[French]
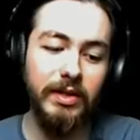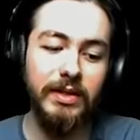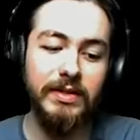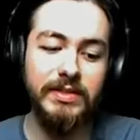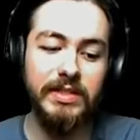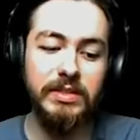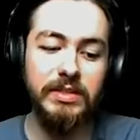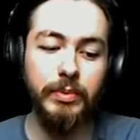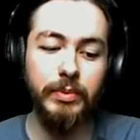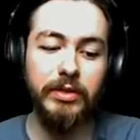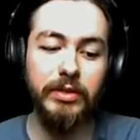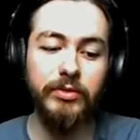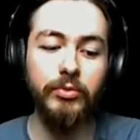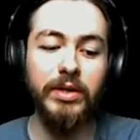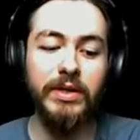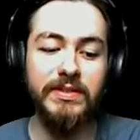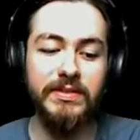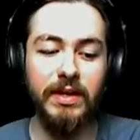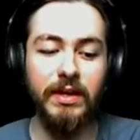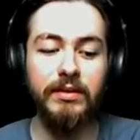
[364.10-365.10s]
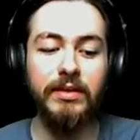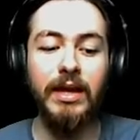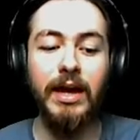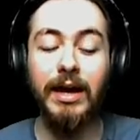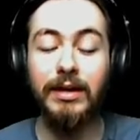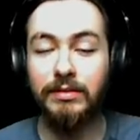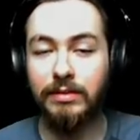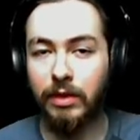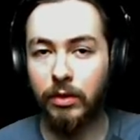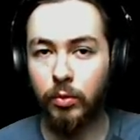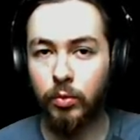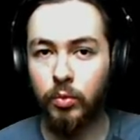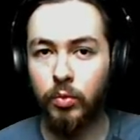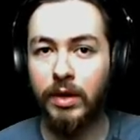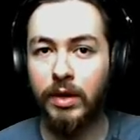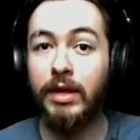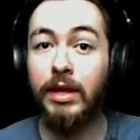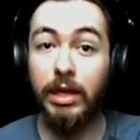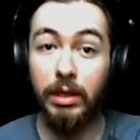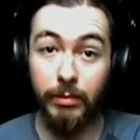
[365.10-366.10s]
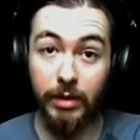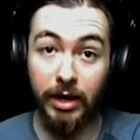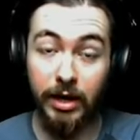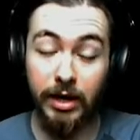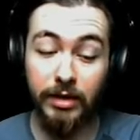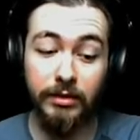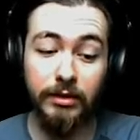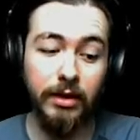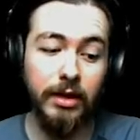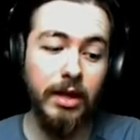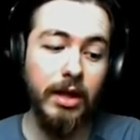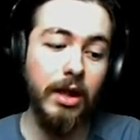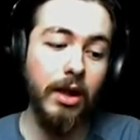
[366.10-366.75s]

les esprits de l'exarque Ataru et Marad.